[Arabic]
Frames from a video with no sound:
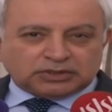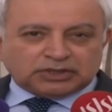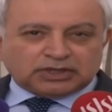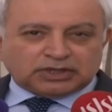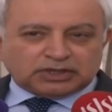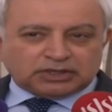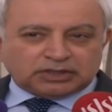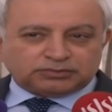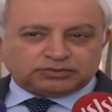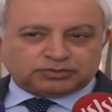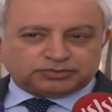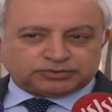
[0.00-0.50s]

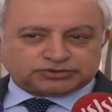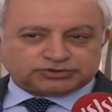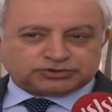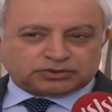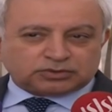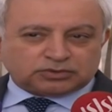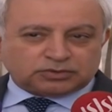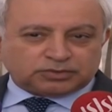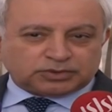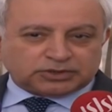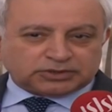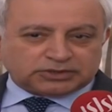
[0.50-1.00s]
أغلبهم
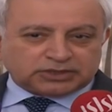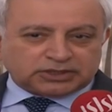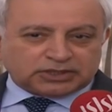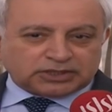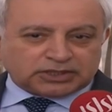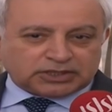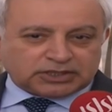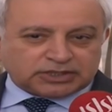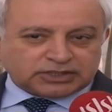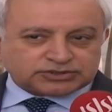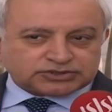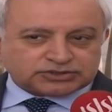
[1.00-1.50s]
يشتغلون القطاع
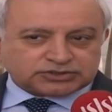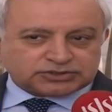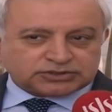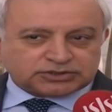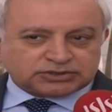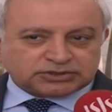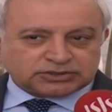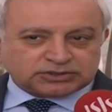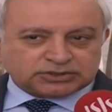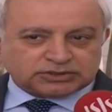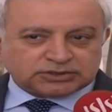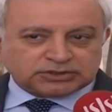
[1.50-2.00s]
الخاص
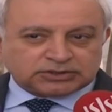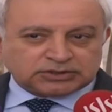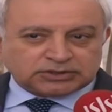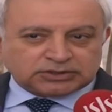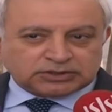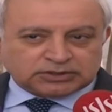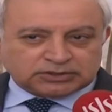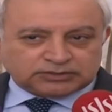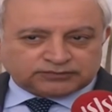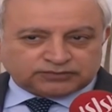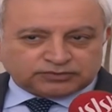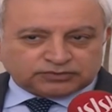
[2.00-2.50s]

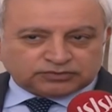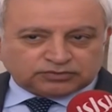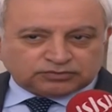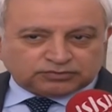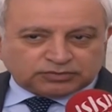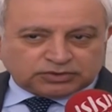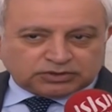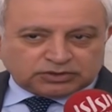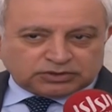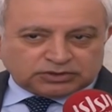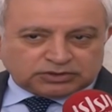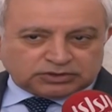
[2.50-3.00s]

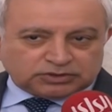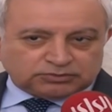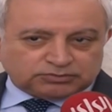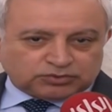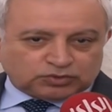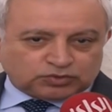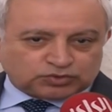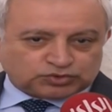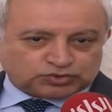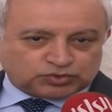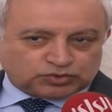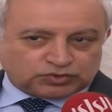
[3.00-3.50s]
منهم اللي
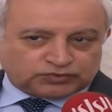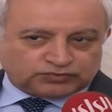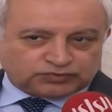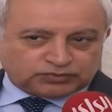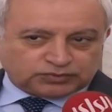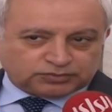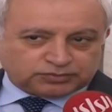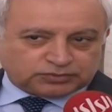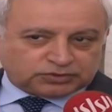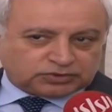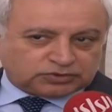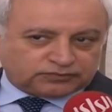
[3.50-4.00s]
موجود في
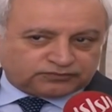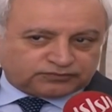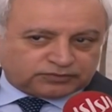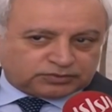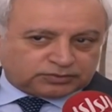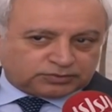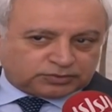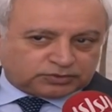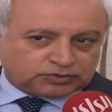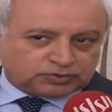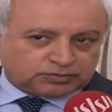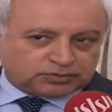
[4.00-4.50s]
يمكن في
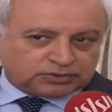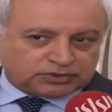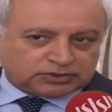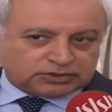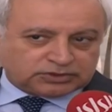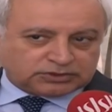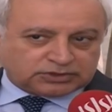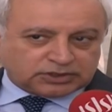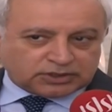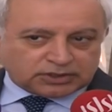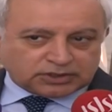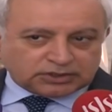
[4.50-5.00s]
منهم
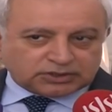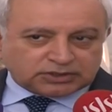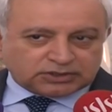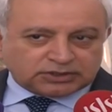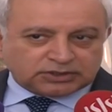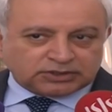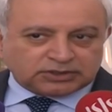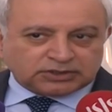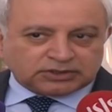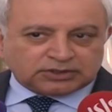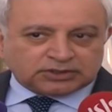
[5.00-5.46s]
اللي ترك